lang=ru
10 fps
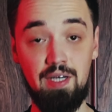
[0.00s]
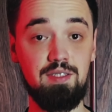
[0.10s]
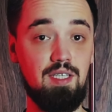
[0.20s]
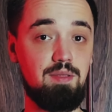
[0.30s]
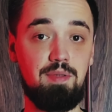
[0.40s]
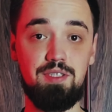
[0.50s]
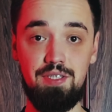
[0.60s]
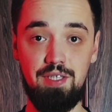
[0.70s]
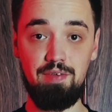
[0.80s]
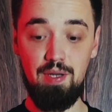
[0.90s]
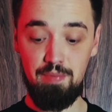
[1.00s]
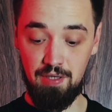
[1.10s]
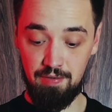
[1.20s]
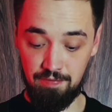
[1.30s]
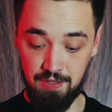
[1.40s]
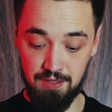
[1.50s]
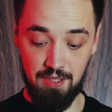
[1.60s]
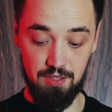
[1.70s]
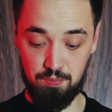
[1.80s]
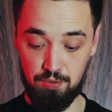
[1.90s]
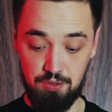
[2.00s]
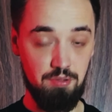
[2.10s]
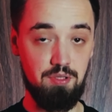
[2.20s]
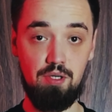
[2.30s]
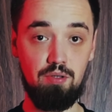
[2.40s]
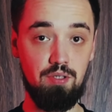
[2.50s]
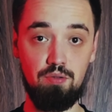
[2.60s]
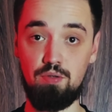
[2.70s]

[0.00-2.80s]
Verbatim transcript: Кстати, в последнее время везде использую зеленый лук,